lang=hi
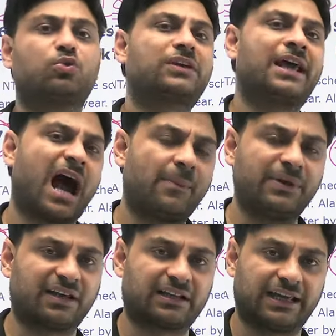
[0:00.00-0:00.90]
तो उसके आ
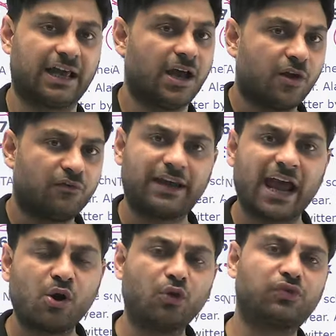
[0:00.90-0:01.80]
भी सकते हैं वी
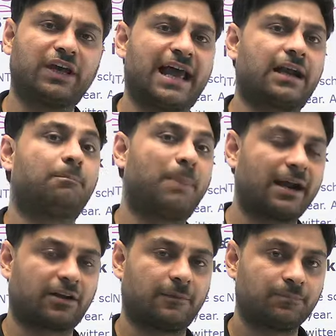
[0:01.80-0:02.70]
कैनोट से दैट बट